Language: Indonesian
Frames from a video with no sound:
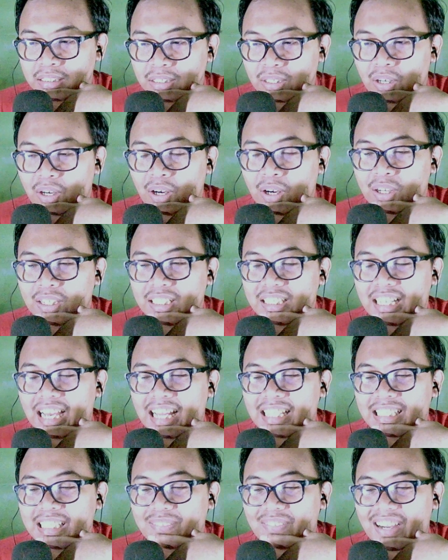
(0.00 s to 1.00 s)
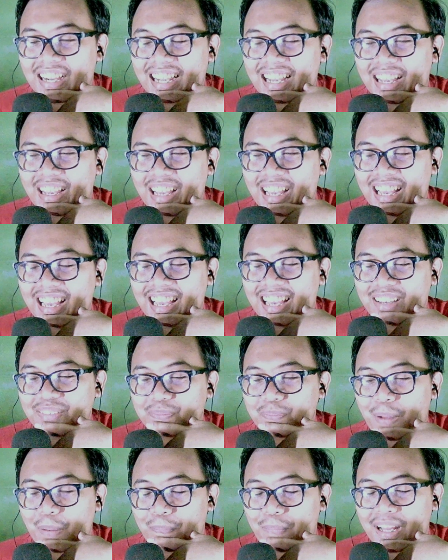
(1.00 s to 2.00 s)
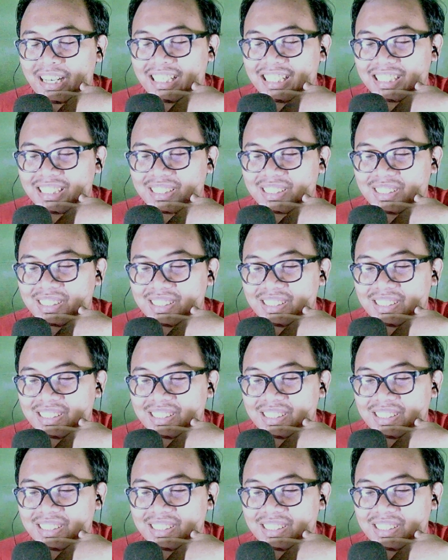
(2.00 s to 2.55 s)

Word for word: Oh, diganti pakai papan itu.